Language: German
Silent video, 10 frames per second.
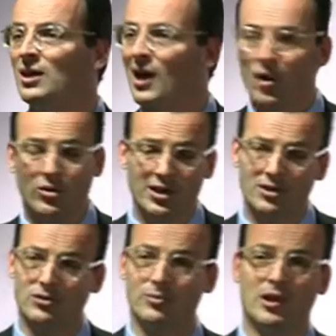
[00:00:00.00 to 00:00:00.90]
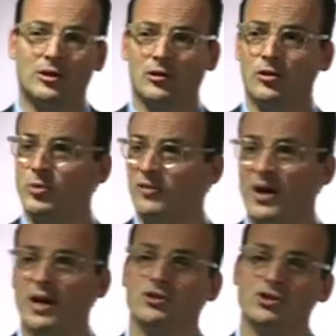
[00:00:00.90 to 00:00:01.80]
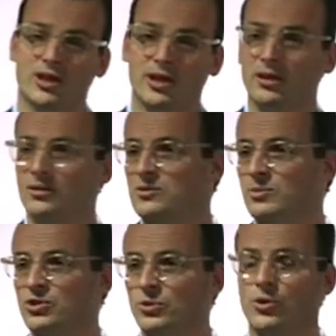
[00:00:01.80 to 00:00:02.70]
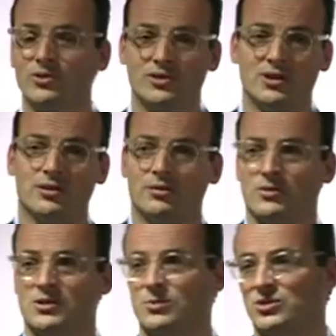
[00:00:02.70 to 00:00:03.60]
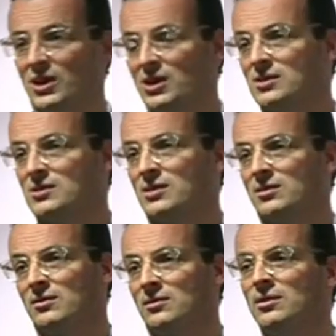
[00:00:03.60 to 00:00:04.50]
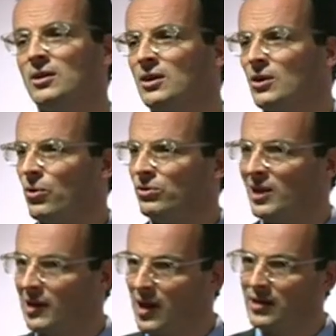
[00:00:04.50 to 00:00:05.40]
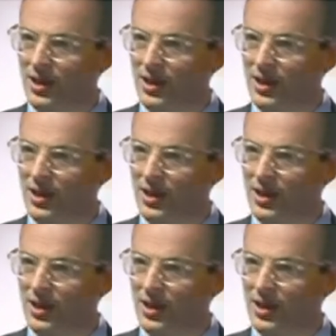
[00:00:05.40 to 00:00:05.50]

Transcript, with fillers: auch incremental über Warnstrecken zwischen Kontinenten oder zwischen Rechenzentren? Und der gleiche